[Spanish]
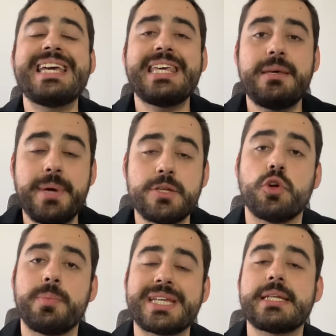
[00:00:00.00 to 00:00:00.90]
y
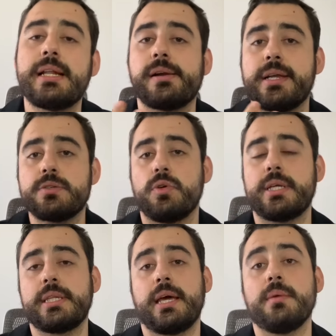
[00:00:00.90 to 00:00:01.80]
mayor va a ser el riesgo de que
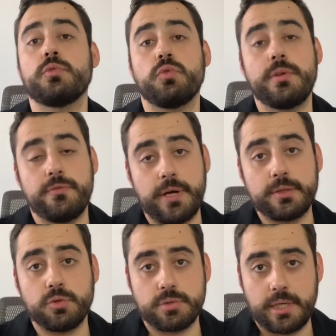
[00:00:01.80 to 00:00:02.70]
tengamos un
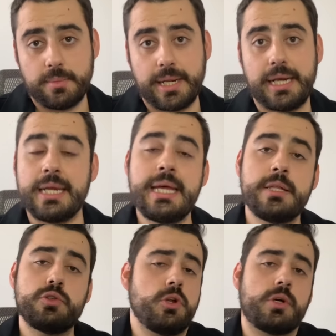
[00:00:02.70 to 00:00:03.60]
infarto cerebral.
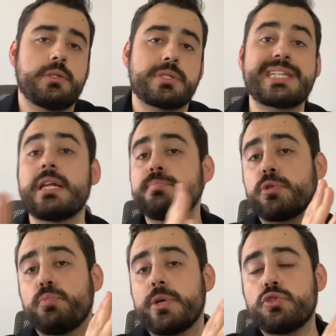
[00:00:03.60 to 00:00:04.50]
Entonces lo que tenemos que hacer es, por
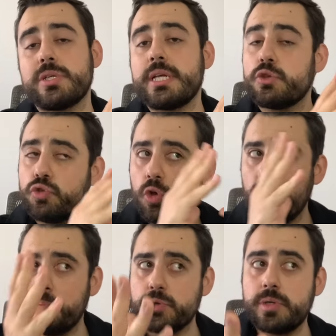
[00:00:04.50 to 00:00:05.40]
supuesto, hacer todo
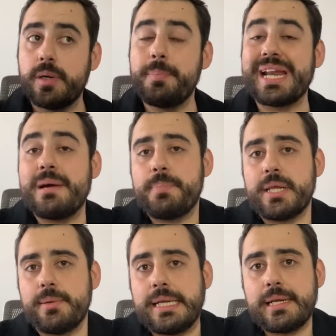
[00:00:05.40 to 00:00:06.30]
lo posible para
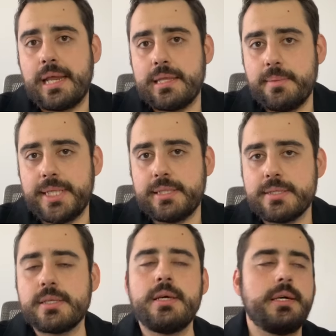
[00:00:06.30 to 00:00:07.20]
prevenir la
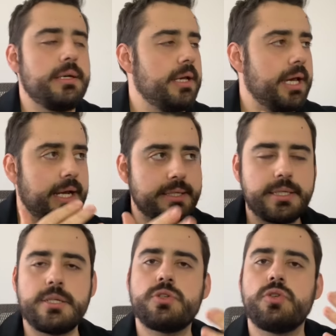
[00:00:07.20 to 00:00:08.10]
diabetes,
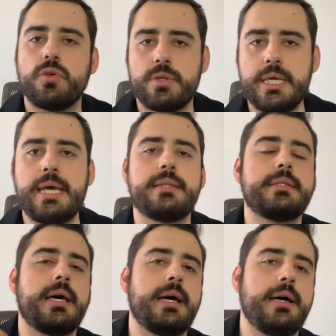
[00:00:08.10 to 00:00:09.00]
ejercicio,
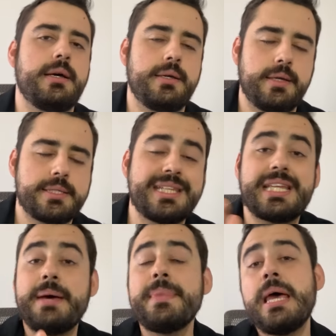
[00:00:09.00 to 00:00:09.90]
dieta,
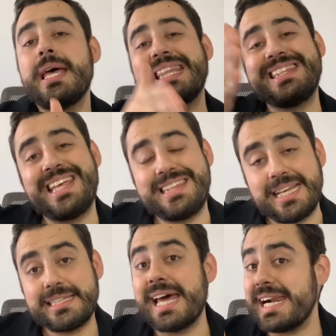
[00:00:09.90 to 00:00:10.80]
etcétera,
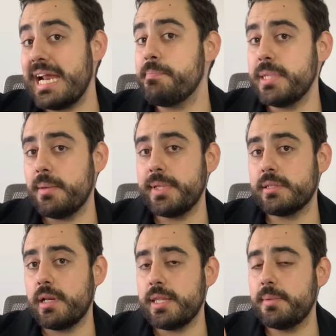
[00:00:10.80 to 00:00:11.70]
detectar
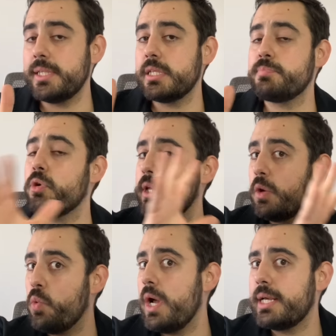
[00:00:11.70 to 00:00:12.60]
rápidamente la diabetes, porque
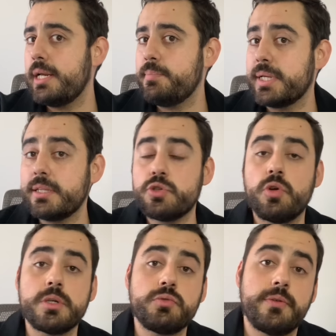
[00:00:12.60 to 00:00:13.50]
igual que la
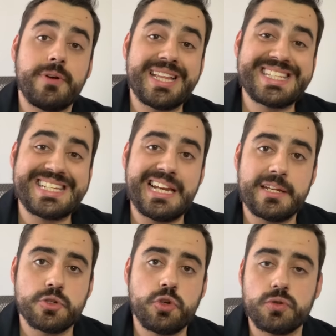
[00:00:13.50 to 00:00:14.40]
hipertensión es una enfermedad
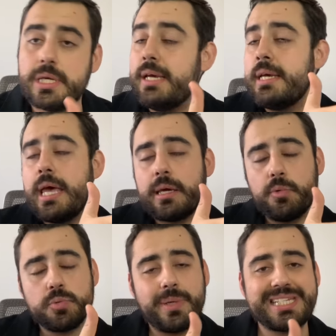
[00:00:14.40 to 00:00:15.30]
silenciosa, que
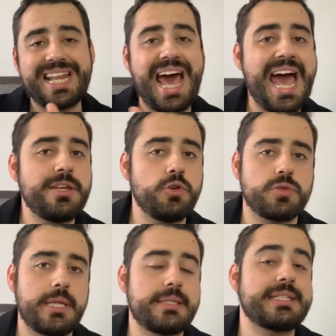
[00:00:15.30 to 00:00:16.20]
podemos pasar
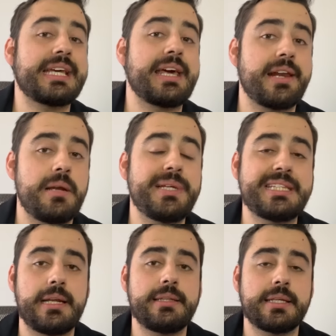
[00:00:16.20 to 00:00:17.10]
años antes de que
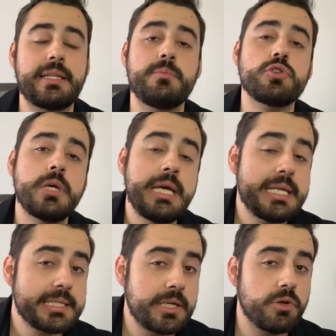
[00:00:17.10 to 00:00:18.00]
realmente la detectemos,
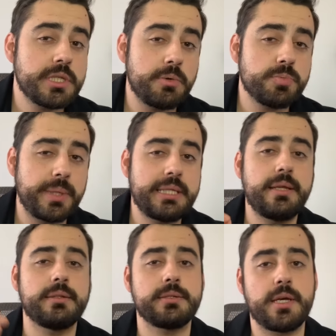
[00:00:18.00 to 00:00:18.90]
si no estamos
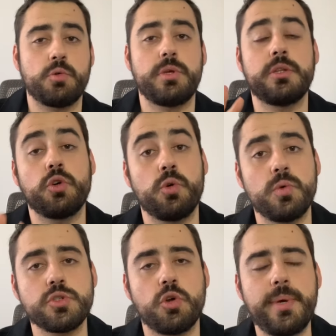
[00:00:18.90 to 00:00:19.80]
pendientes y acudiendo con
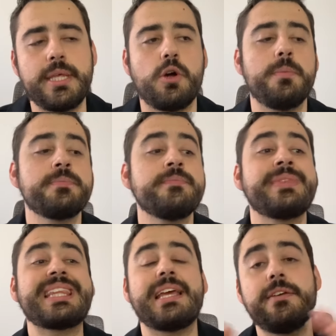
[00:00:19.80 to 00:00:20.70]
nuestro médico.
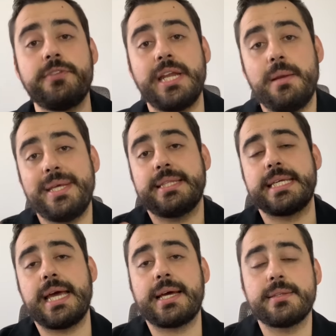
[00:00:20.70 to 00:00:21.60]
Y
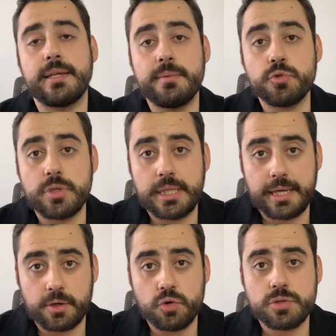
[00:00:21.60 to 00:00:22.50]
finalmente, ya que tenemos el
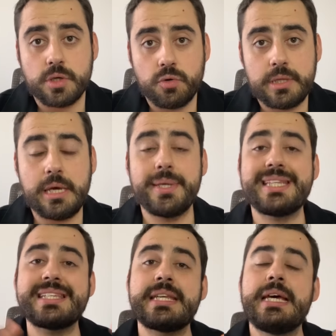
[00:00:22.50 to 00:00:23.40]
diagnóstico de
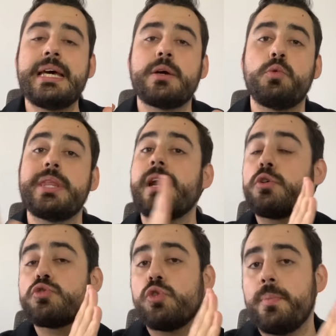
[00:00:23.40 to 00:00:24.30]
diabetes,
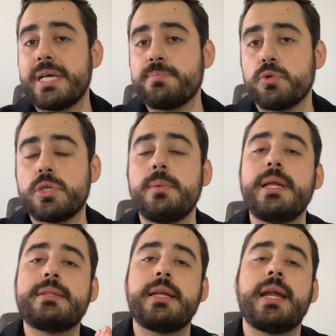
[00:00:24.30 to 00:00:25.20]
cuidarnos lo más
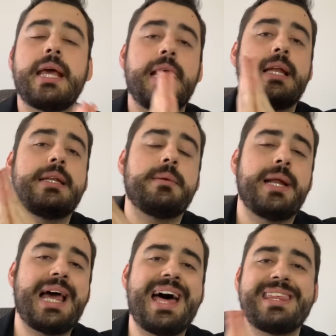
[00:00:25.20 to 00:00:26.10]
posible, tener el
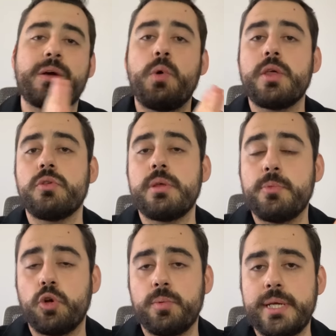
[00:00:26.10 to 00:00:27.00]
nivel adecuado de
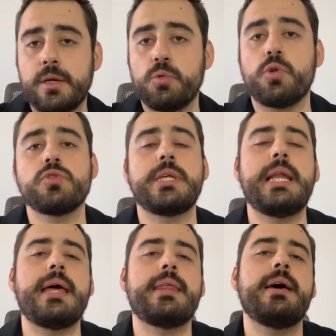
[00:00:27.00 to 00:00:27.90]
hemoglobina
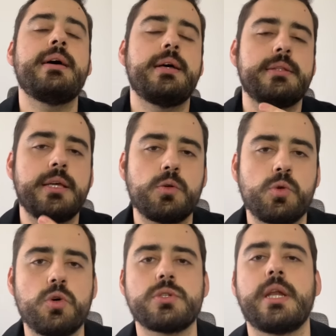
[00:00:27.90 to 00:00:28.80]
glucosilada, de
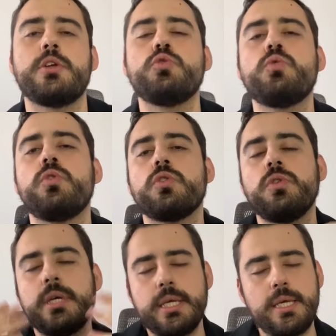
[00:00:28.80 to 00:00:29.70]
glucosa en
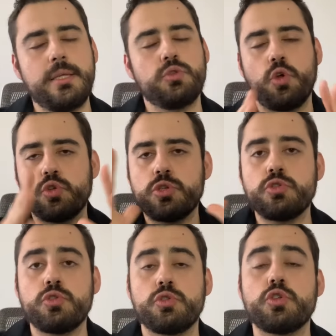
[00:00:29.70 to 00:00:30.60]
ayuno y todos
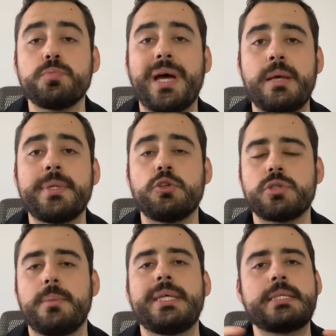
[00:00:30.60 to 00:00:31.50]
esos otros parámetros
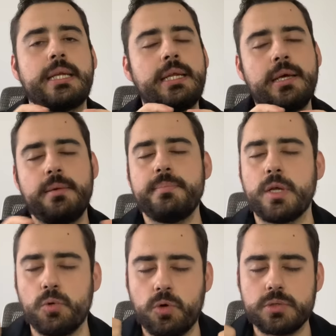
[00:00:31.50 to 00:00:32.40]
que me dicen mi
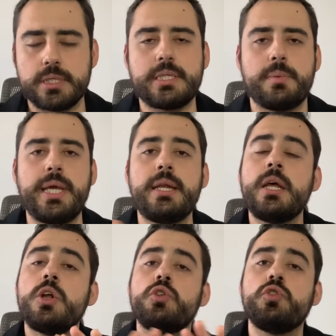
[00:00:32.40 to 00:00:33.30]
glucosa está
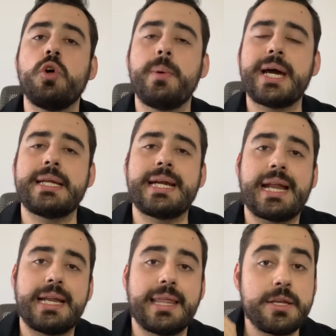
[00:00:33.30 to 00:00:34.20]
bien, no va a
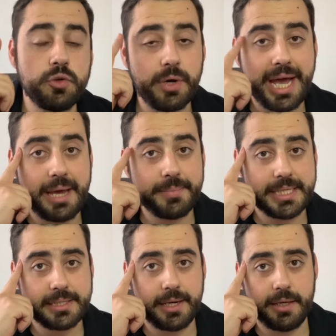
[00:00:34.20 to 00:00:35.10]
generarle daño a mi
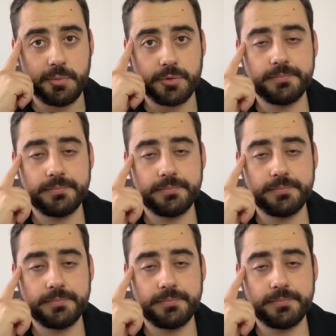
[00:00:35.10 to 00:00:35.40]
cerebro